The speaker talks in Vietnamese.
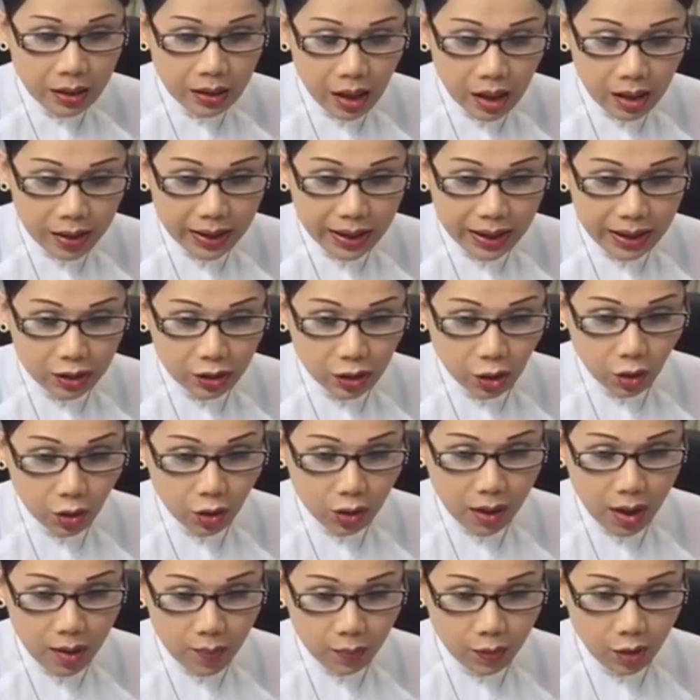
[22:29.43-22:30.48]
lần này
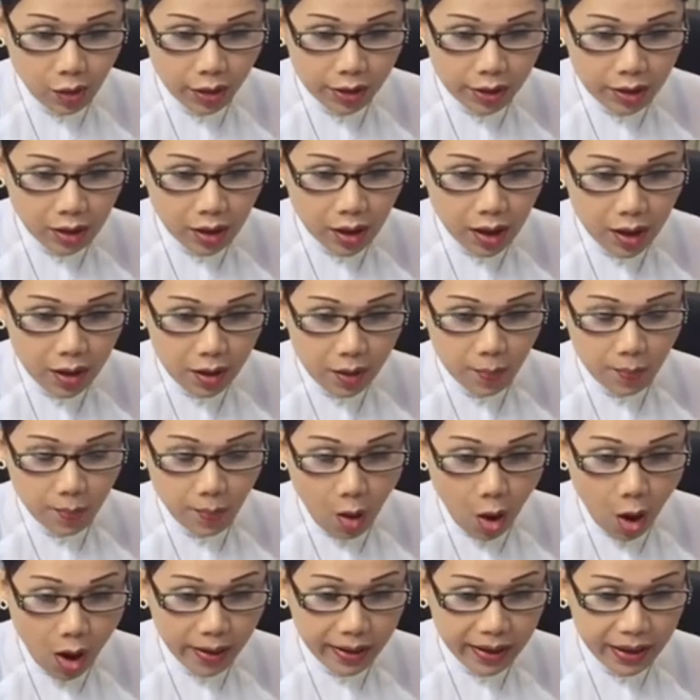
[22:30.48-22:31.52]
chịu không nổi nữa
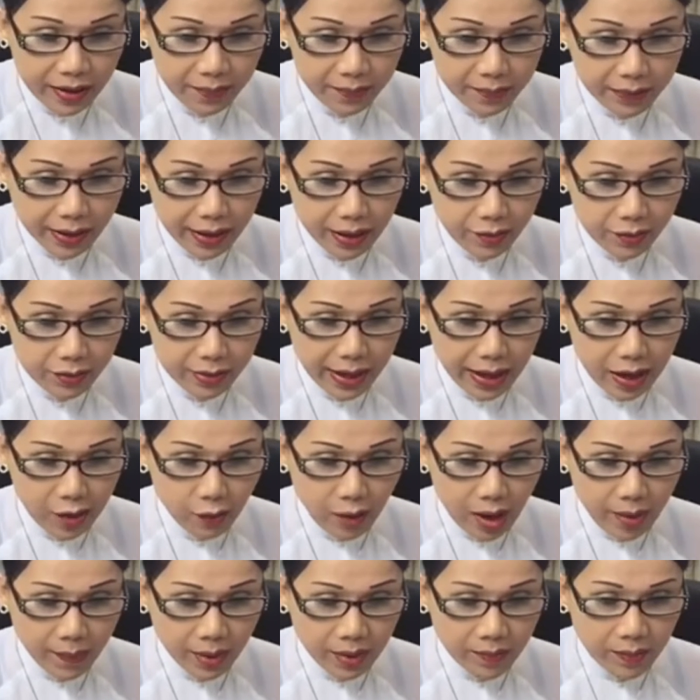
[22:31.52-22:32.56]
bọn em kéo nhau
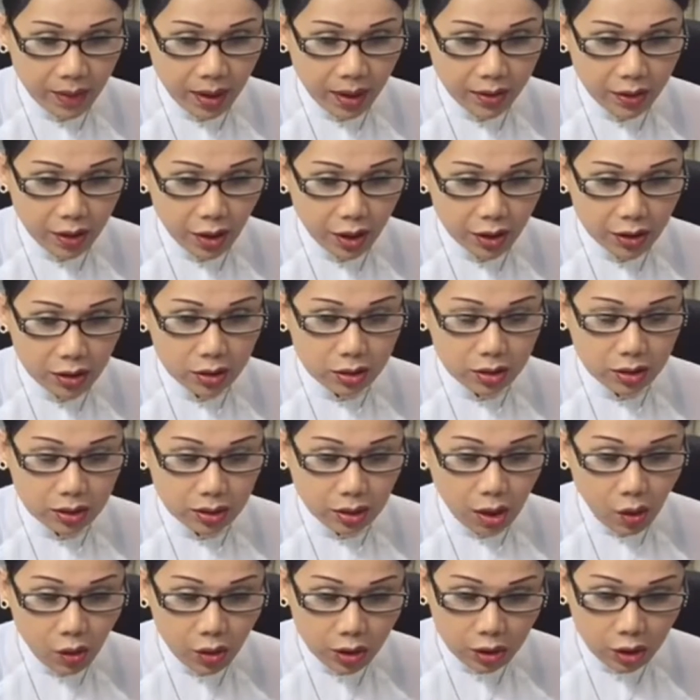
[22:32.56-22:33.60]
qua bên bển nói
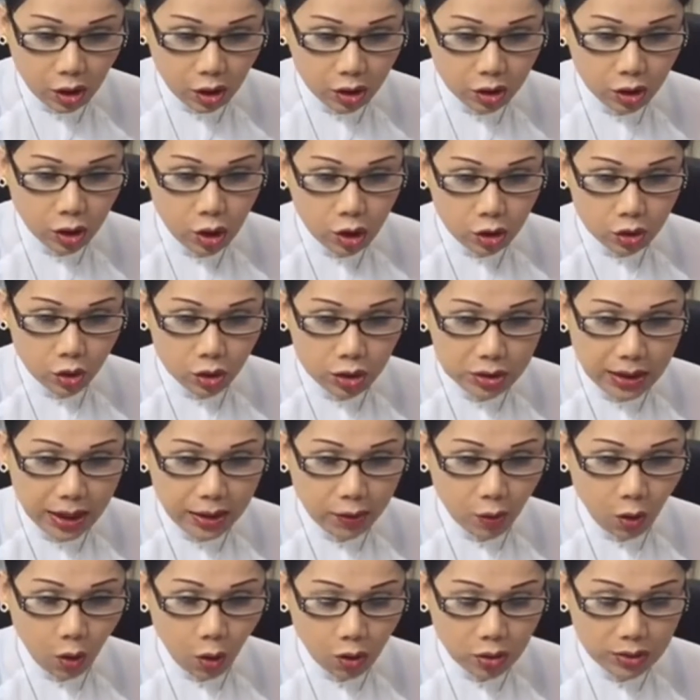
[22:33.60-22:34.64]
tối rồi tụi
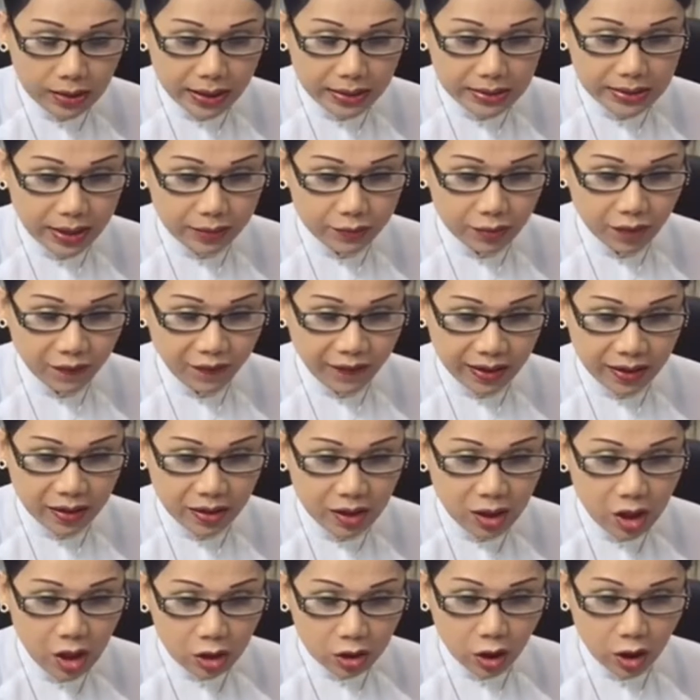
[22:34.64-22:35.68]
tao ngủ tại sao như
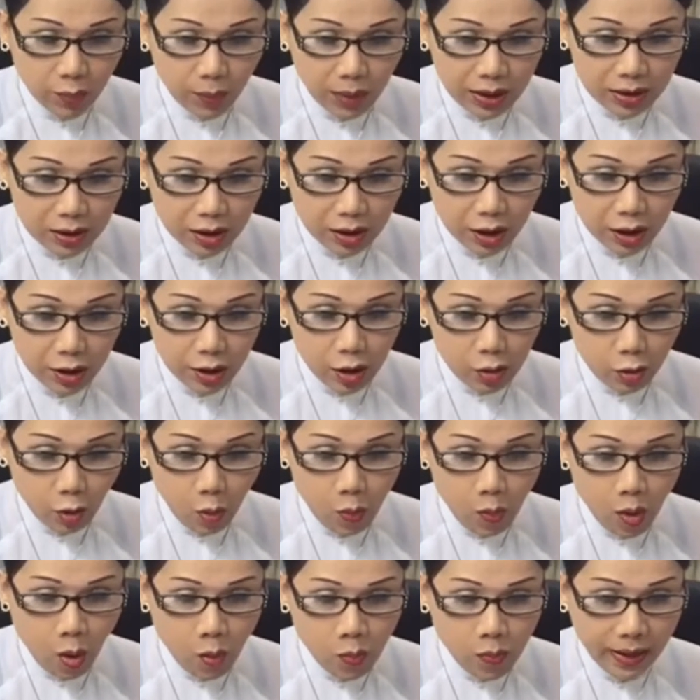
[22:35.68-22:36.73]
vậy thì bên kia nó
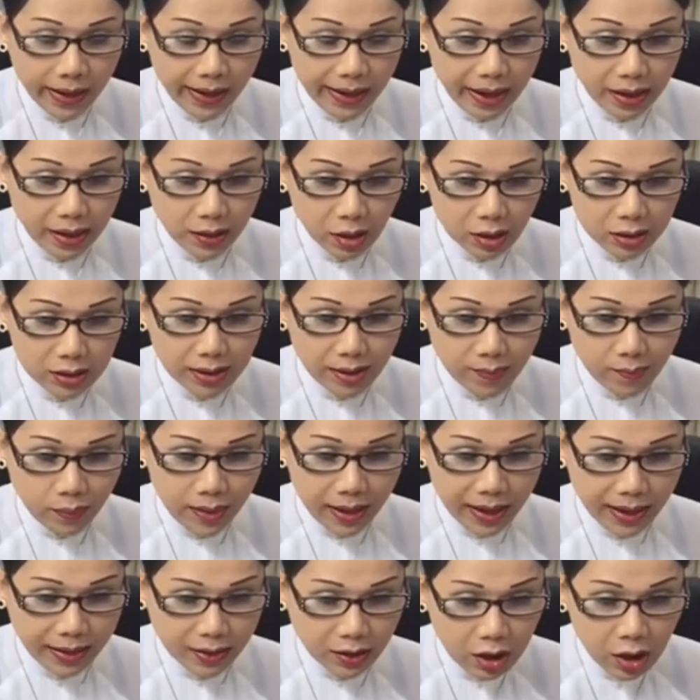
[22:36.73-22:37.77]
cũng hung hãn nó xông
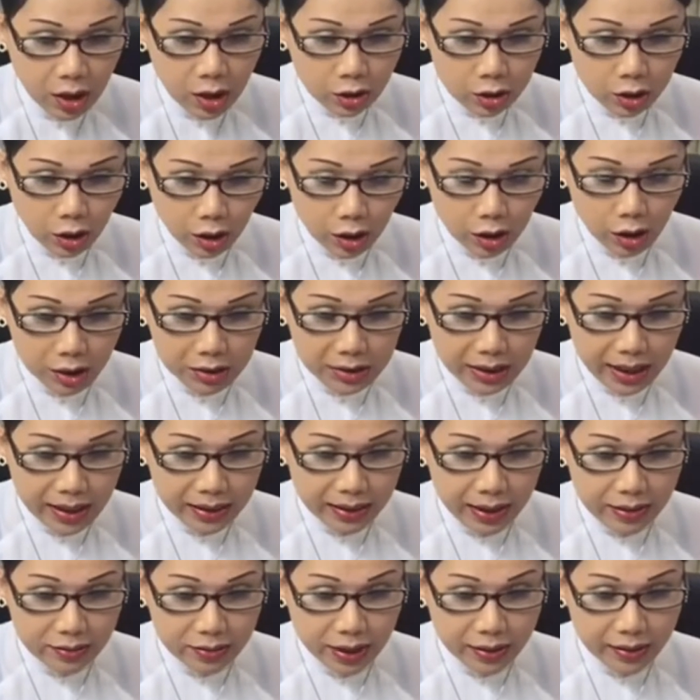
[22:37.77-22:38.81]
lại trời ơi
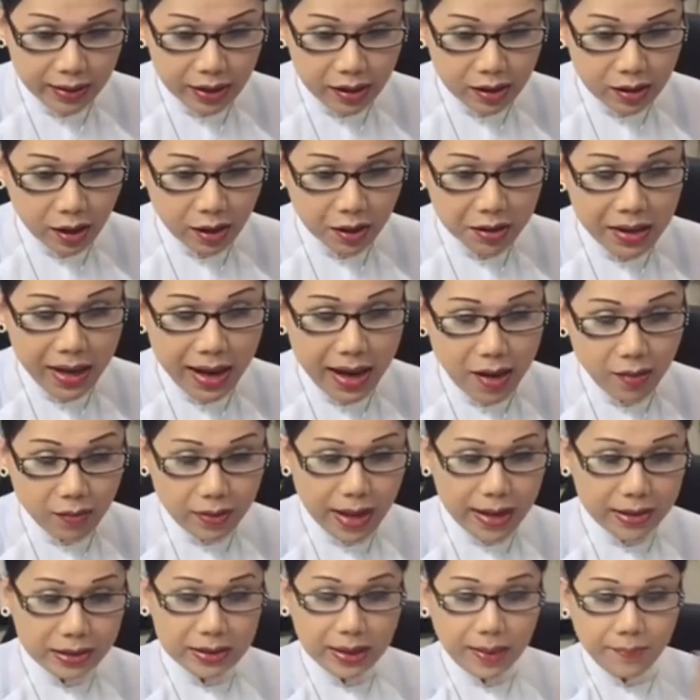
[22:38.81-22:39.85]
thằng nào thằng ấy cởi áo
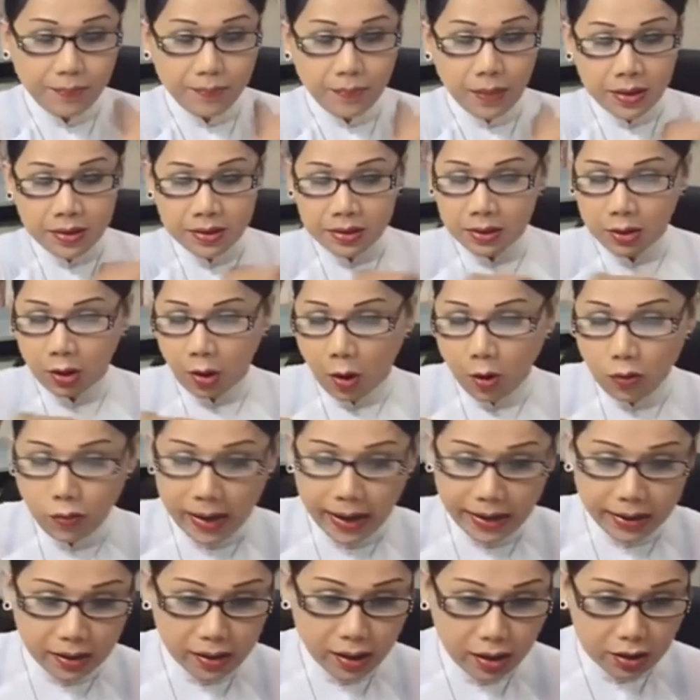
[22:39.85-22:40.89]
ra xăm mình trổ
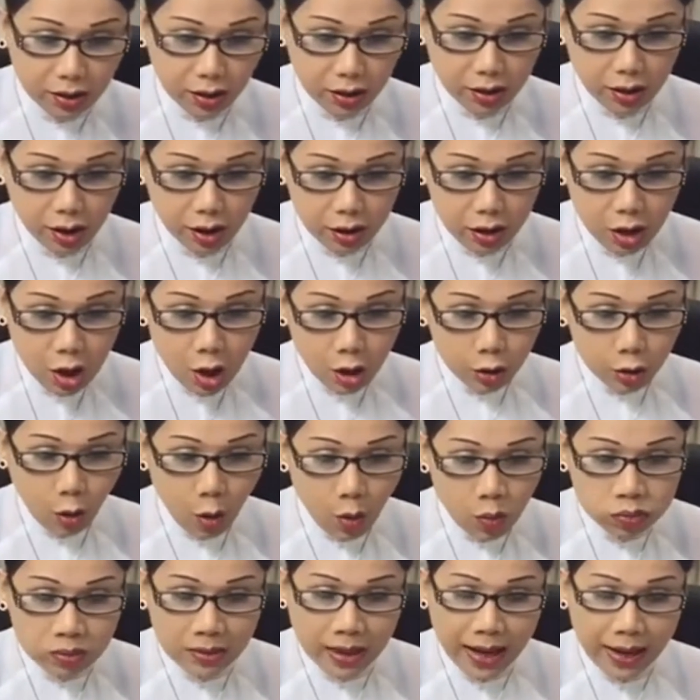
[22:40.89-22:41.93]
đầy hết chị ơi
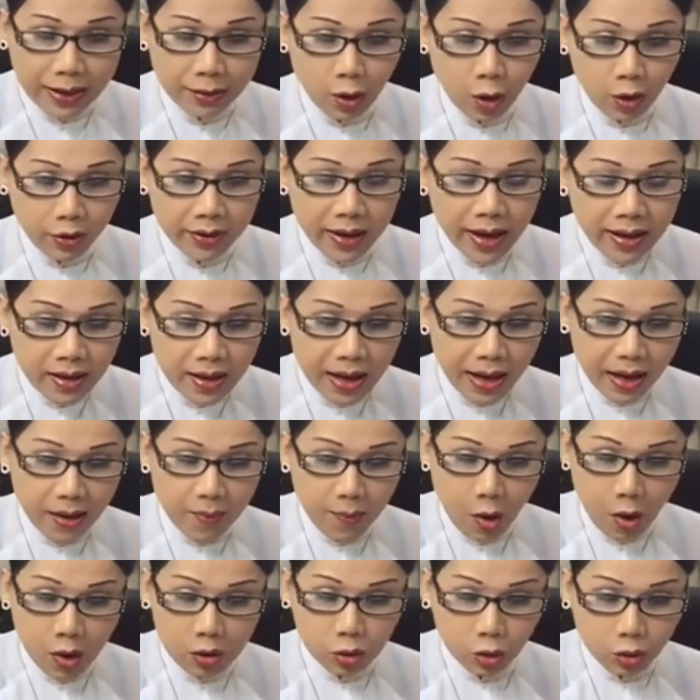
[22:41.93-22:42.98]
cung tay đòi đánh
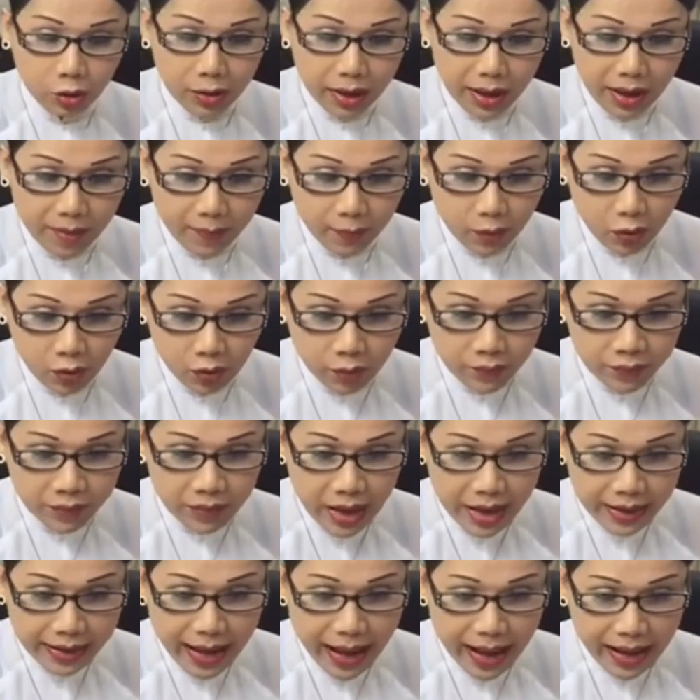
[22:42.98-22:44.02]
lại bọn tụi em luôn
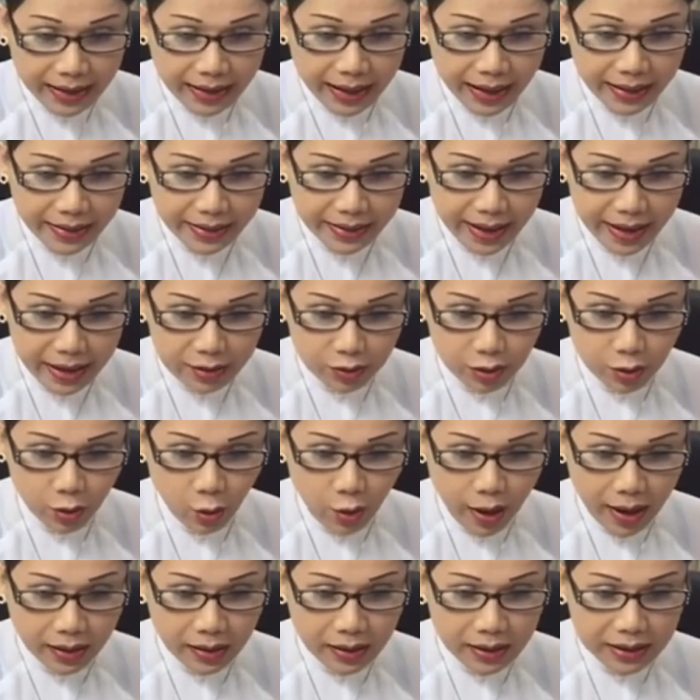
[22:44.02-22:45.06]
đang cãi nhau thì
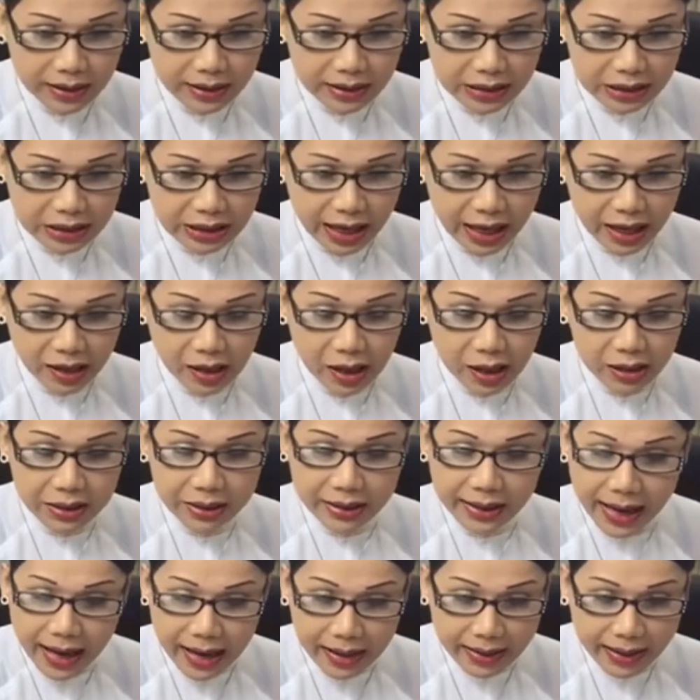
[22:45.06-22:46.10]
quản lý khách sạn lên
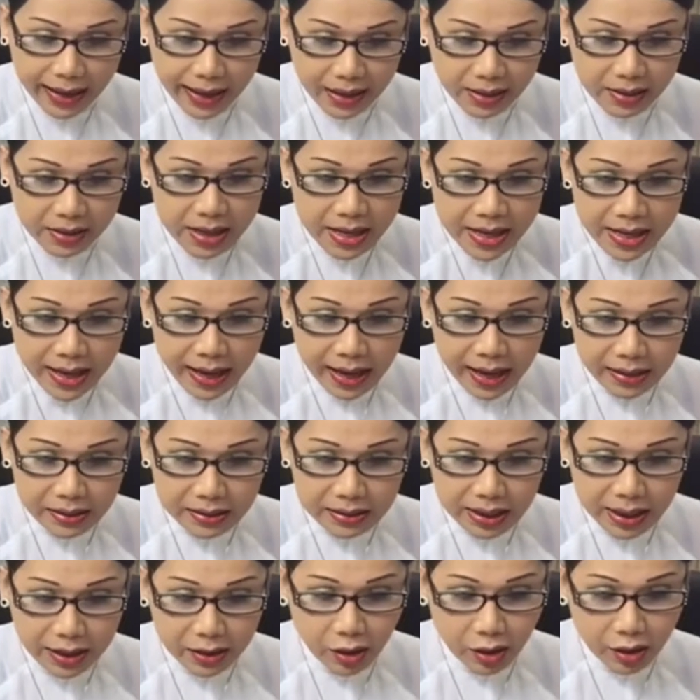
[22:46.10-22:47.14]
can ngăn
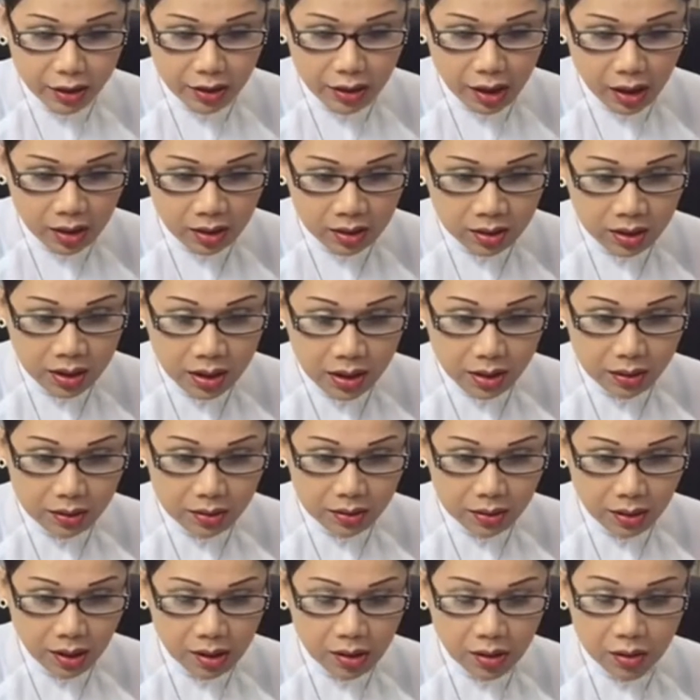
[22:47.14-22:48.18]
anh ta nói đừng
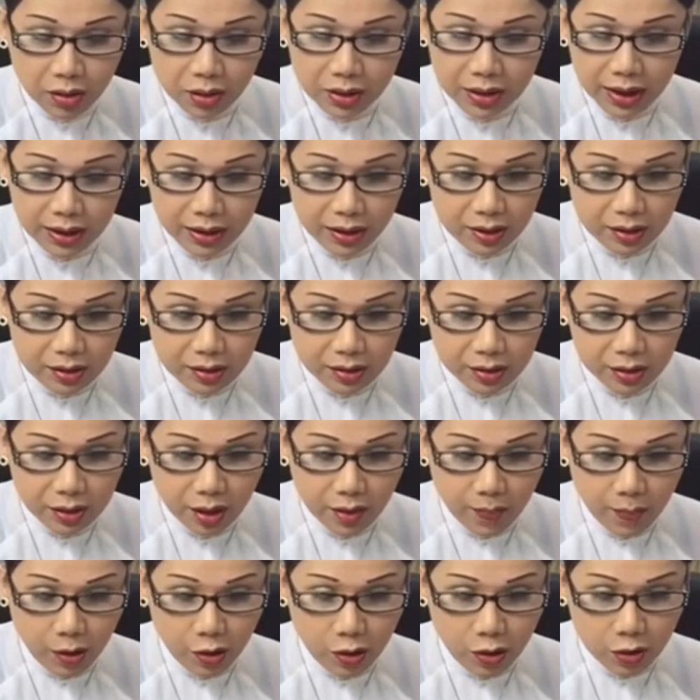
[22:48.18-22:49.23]
đừng có dây dưa
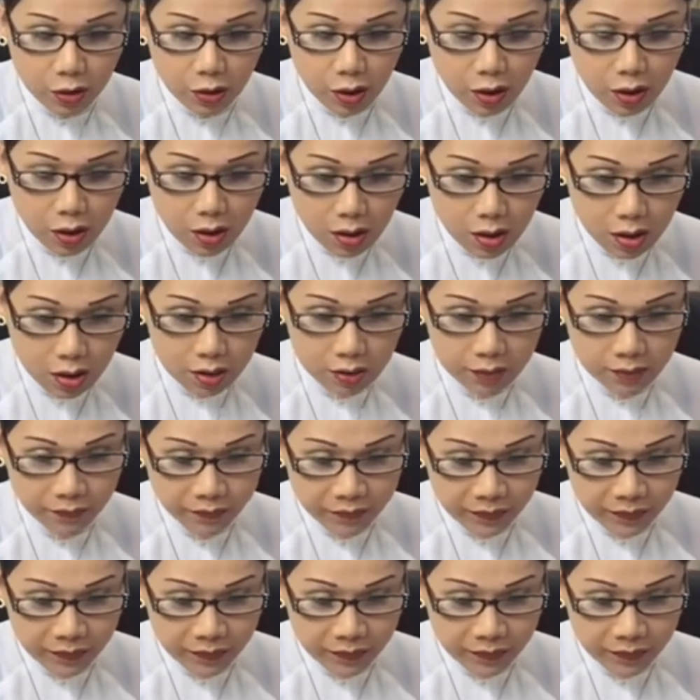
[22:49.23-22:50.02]
với bọn nó